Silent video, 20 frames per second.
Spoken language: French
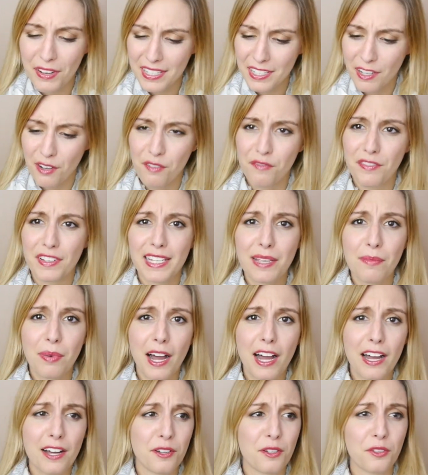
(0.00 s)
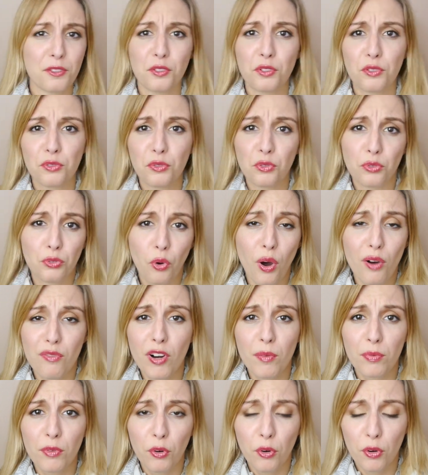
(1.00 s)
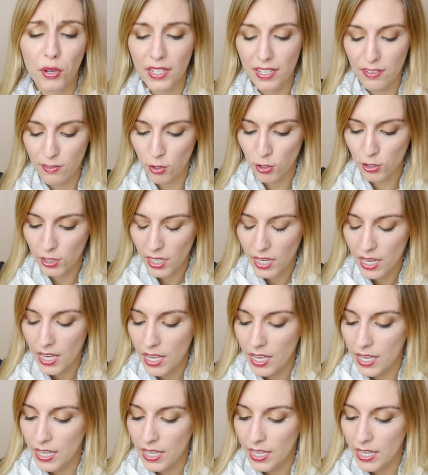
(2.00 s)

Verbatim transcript: ouais, ça vous fait des bras euh, de trois fois plus gros que les vôtres.